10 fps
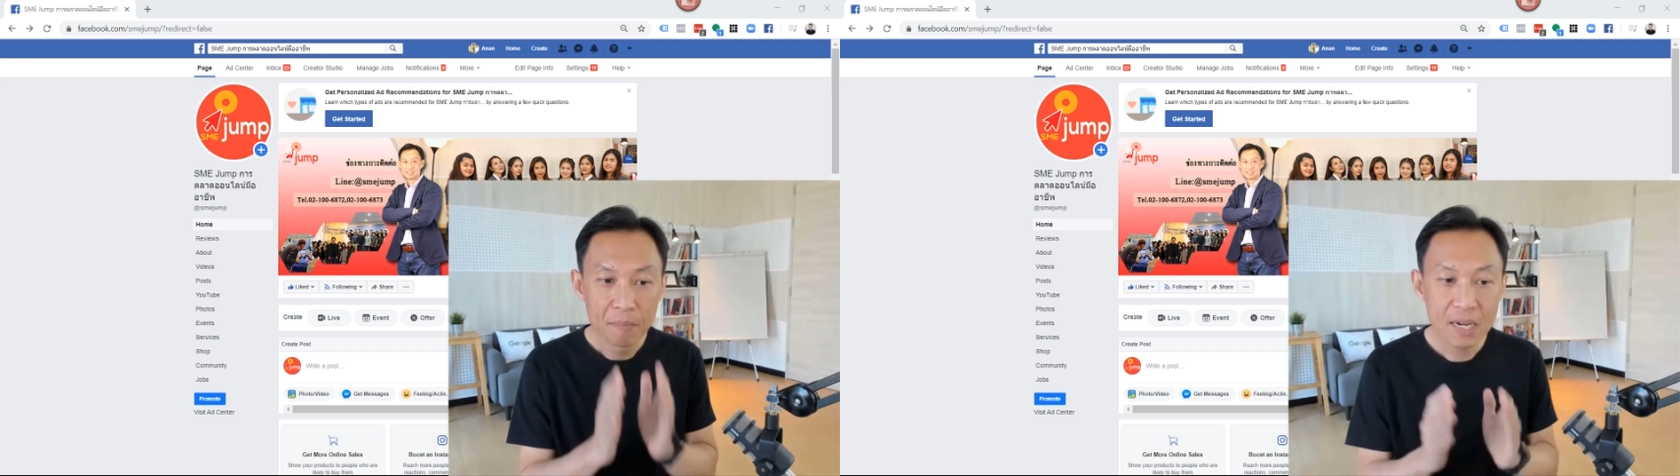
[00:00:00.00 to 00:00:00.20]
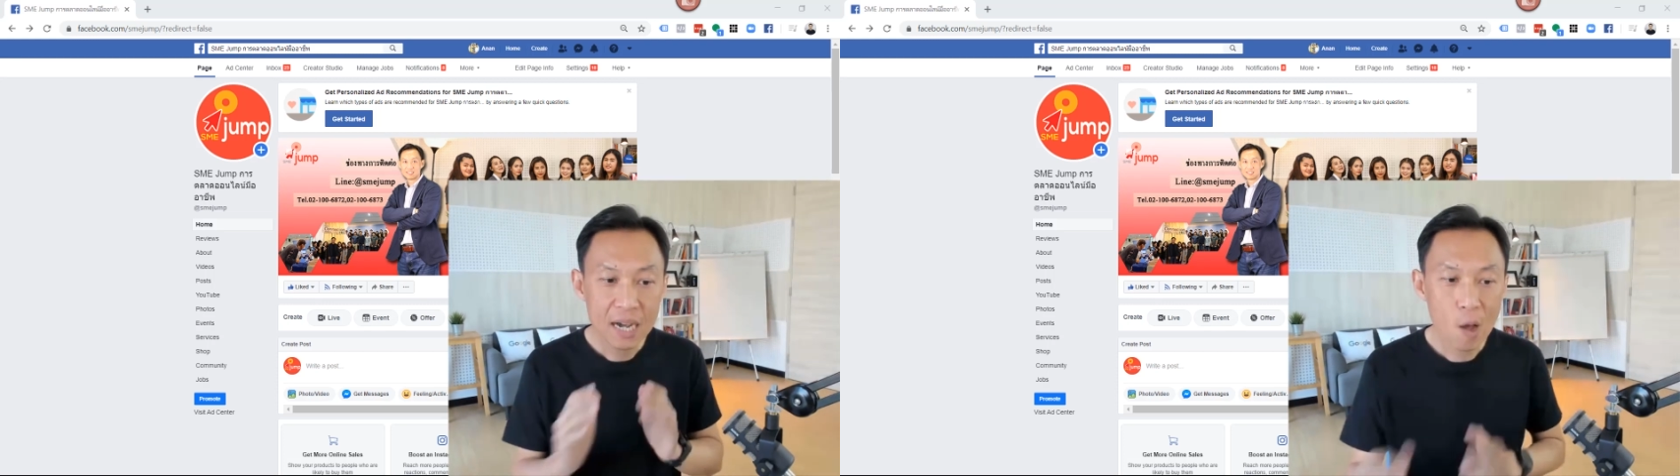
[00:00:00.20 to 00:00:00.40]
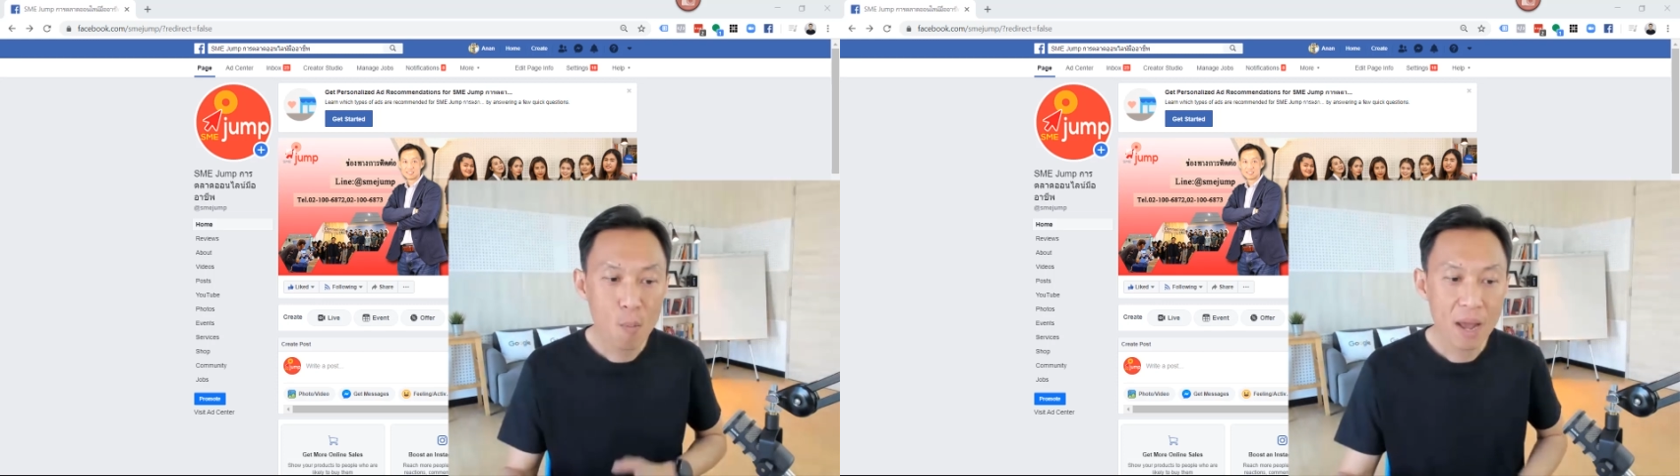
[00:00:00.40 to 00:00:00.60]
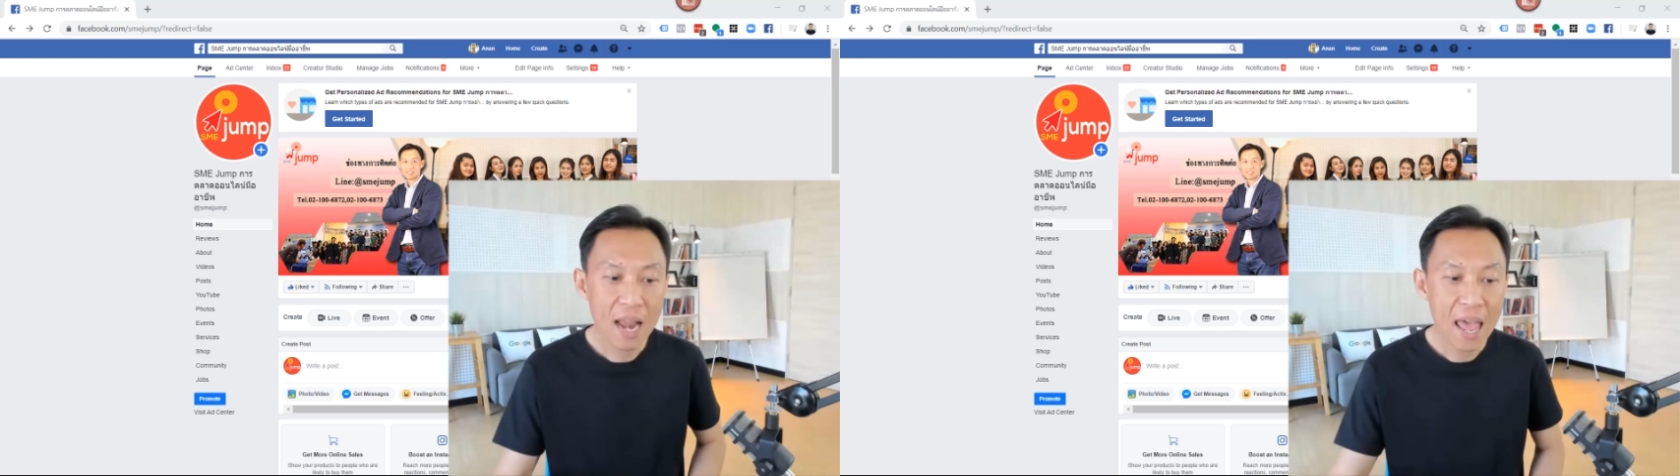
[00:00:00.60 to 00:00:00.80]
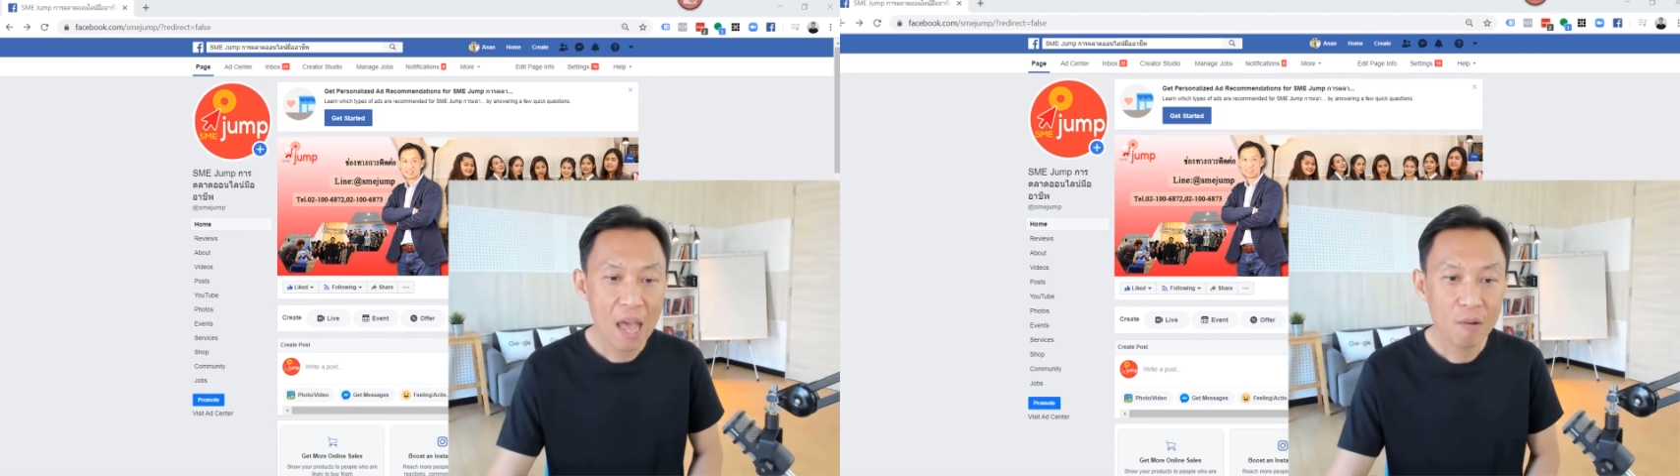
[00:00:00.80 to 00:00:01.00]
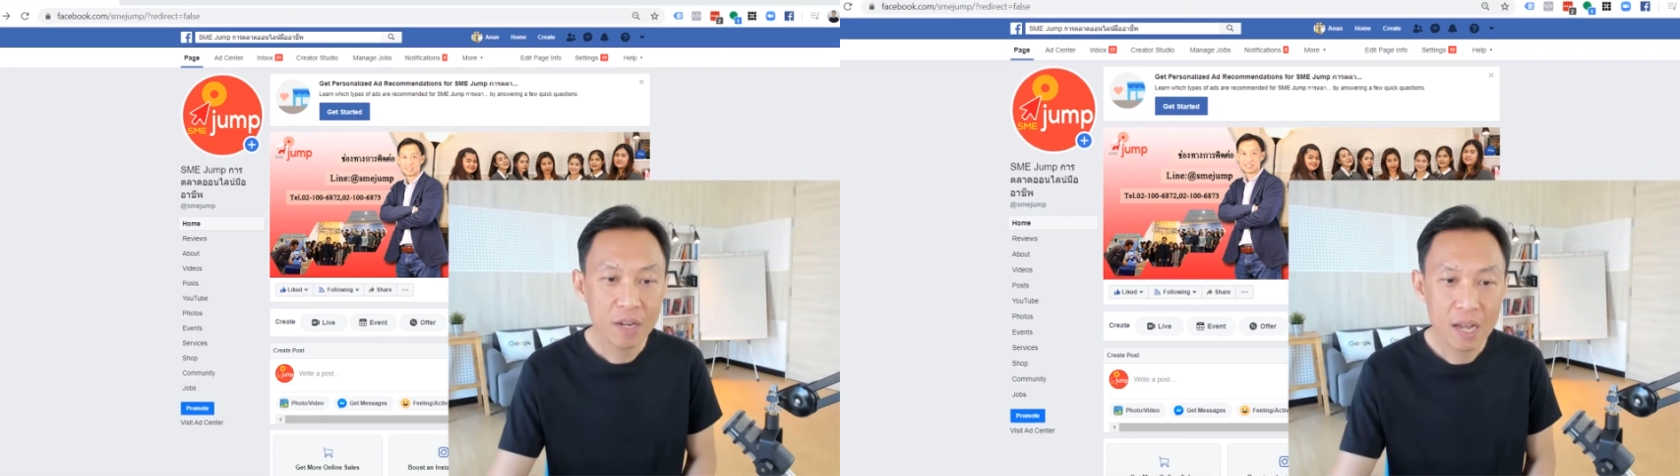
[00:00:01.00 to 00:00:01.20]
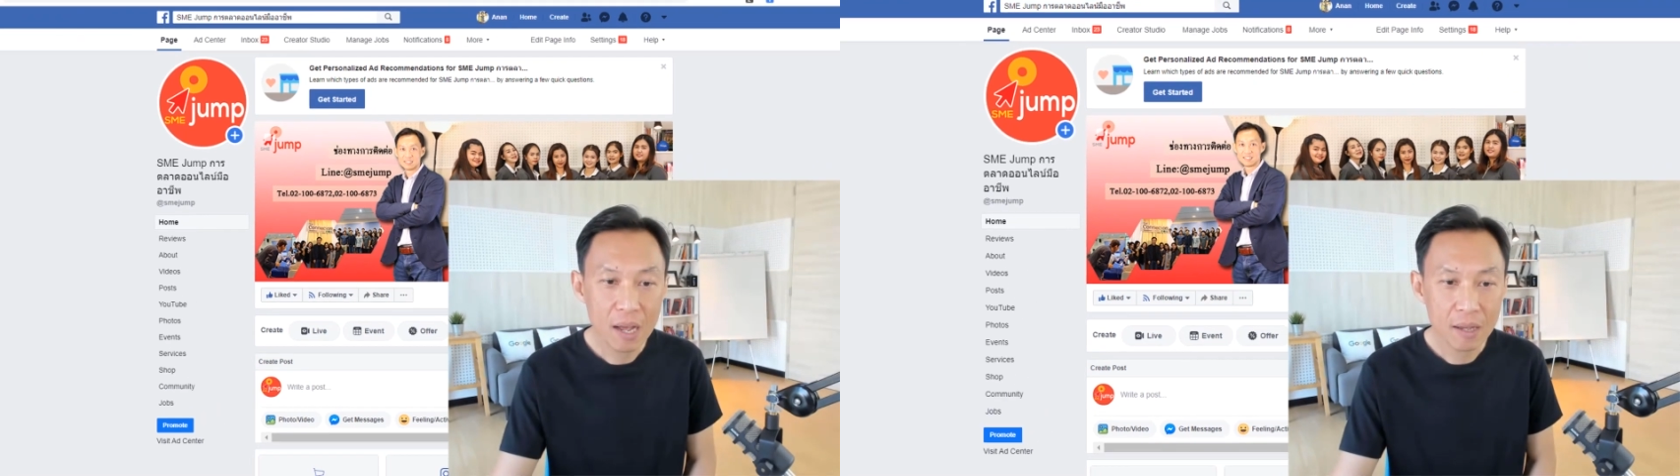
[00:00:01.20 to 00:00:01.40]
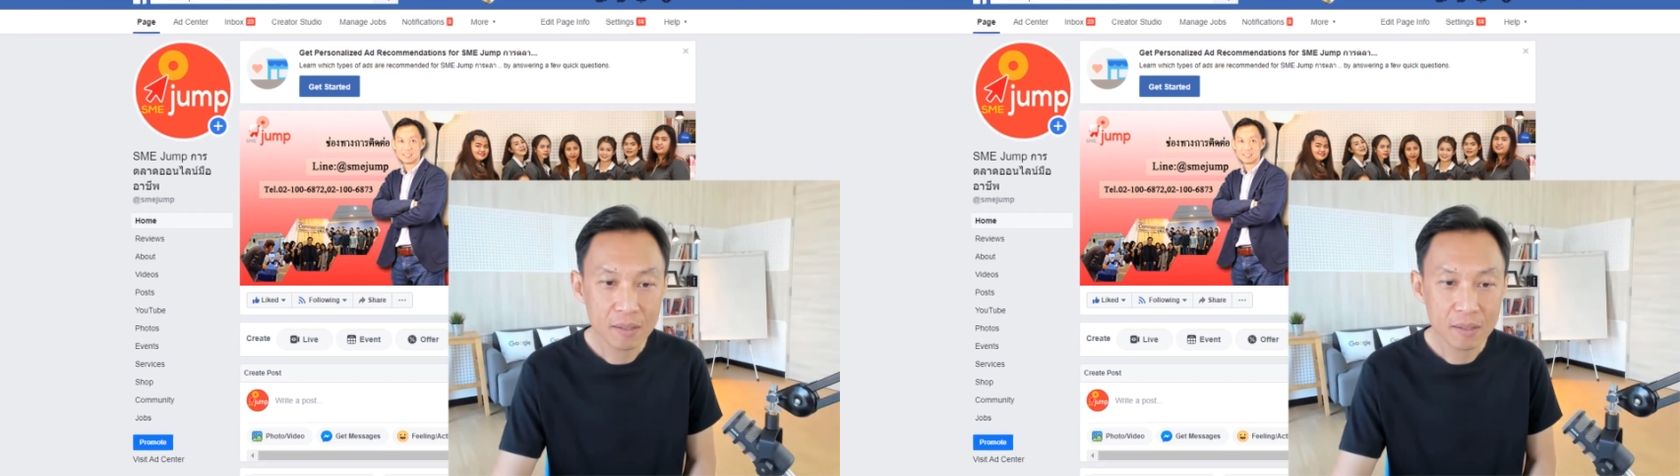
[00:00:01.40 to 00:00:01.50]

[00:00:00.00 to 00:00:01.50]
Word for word: เมื่อเข้ามาแล้วเนี่ย